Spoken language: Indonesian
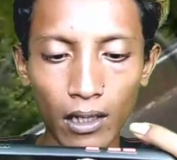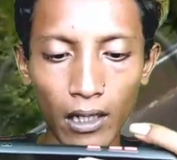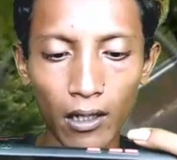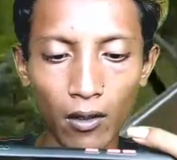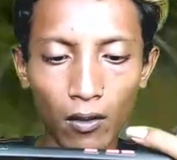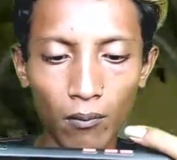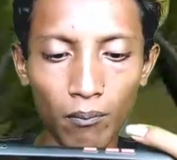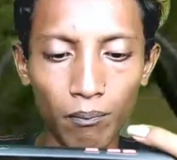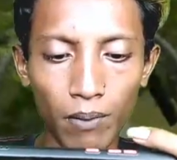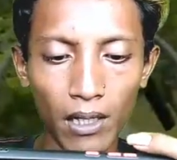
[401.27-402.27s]
kelok
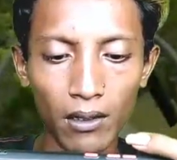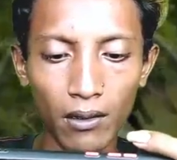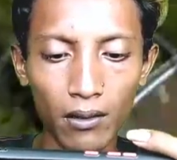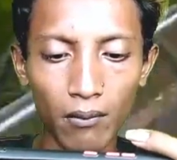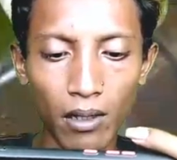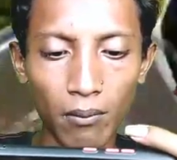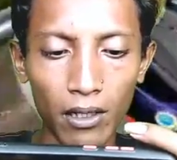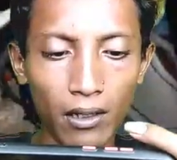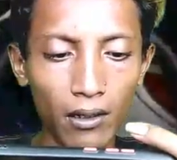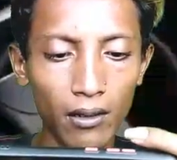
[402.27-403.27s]
4 berapa
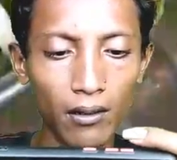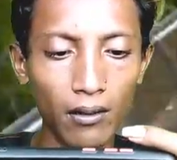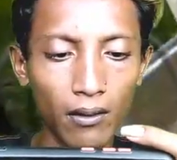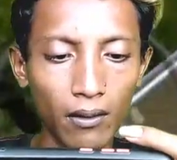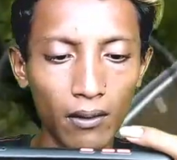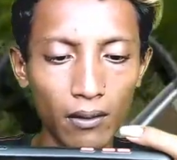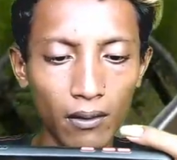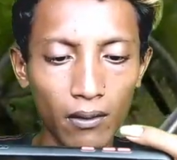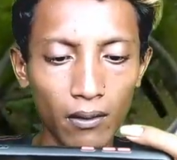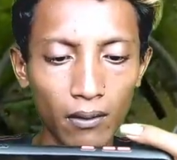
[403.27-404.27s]
nih
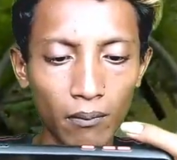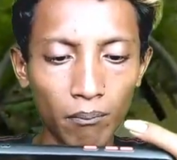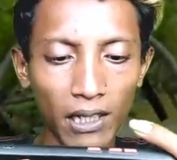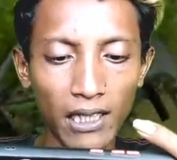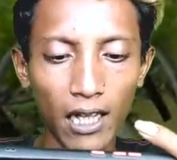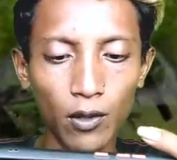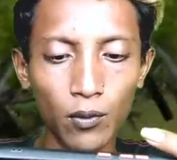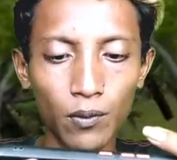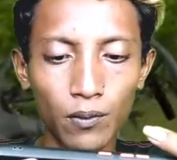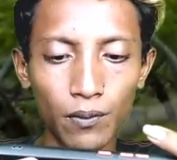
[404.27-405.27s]

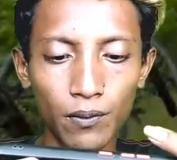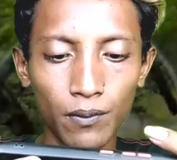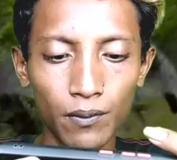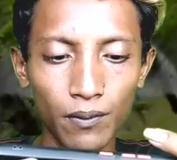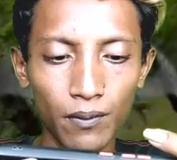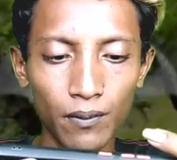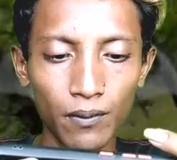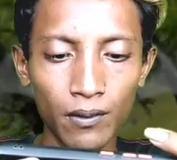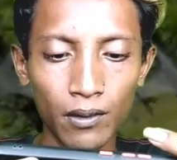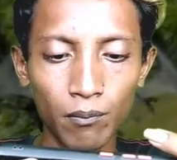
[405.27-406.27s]
41
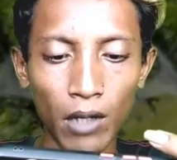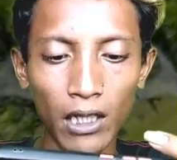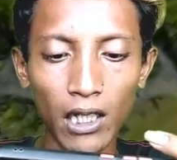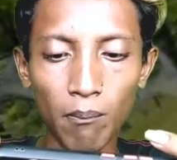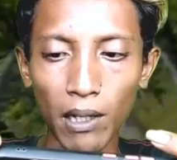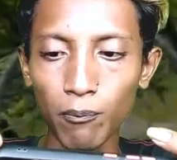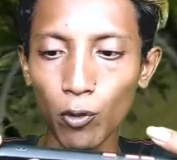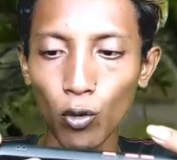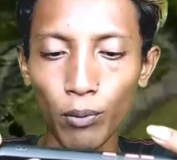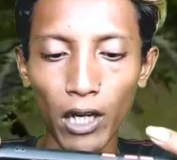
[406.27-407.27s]
Berarti ada
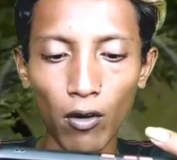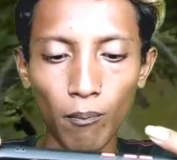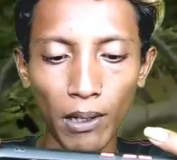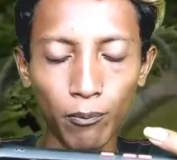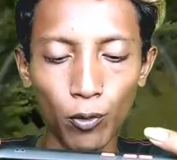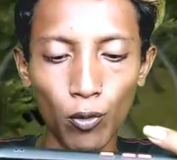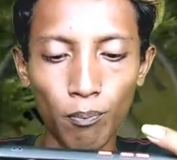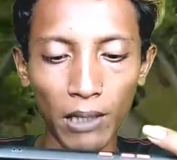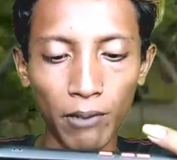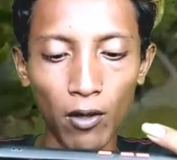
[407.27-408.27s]
40 belok, 44
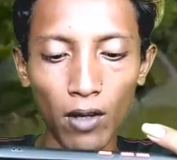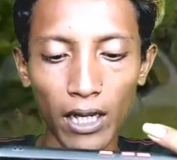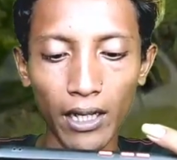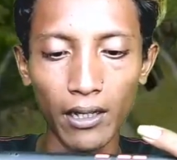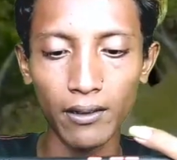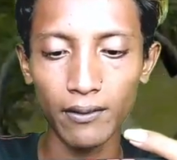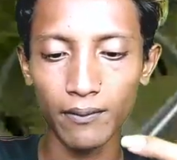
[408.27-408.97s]
belokan ya?